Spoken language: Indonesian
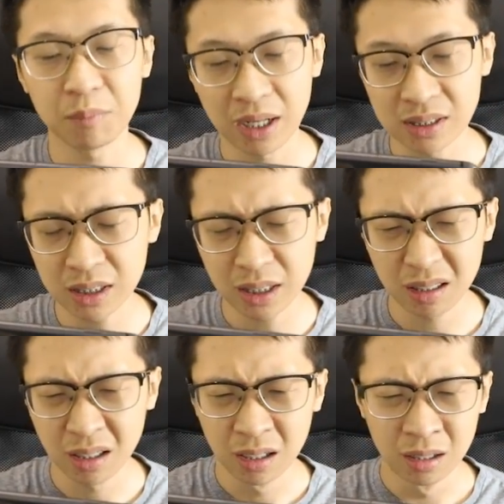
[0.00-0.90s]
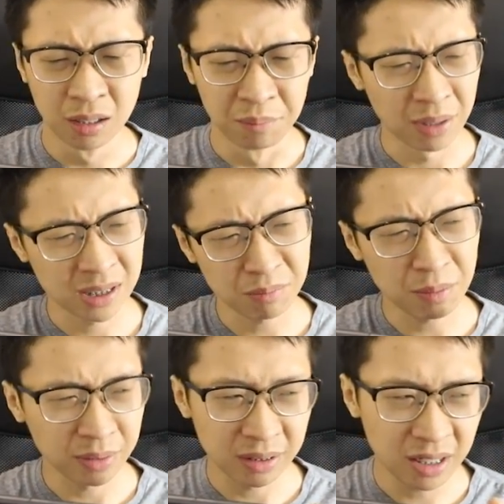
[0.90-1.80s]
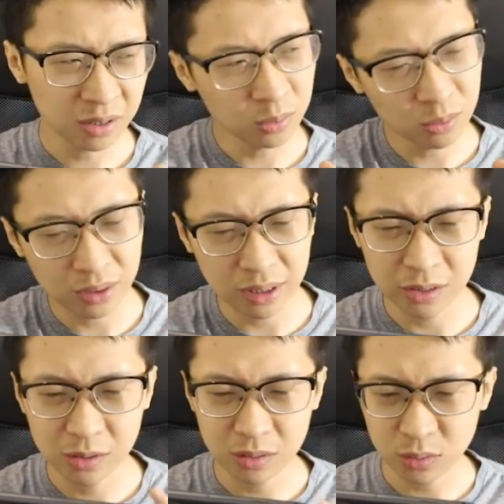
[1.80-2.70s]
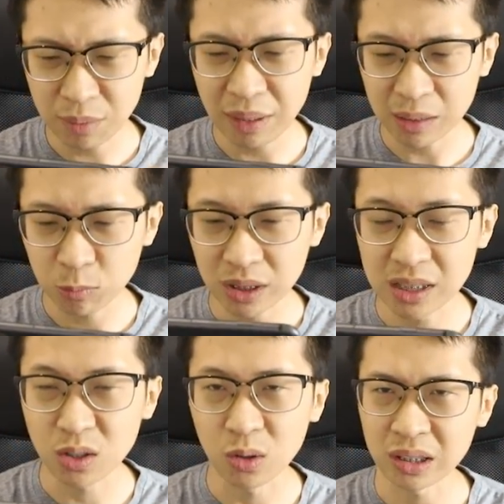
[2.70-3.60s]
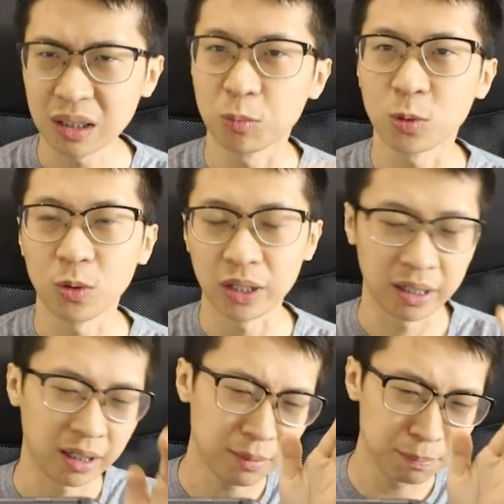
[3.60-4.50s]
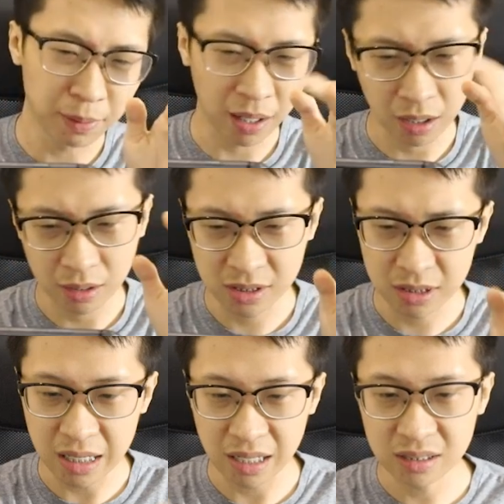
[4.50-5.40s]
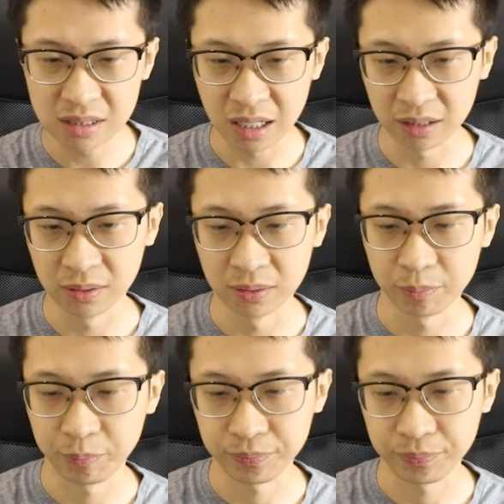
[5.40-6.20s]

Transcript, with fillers: Bang Aji pernah sama map ketiga itu susah banget buat ngejar orang dan mukul orang karena berjijak-jijak gitu. Oke.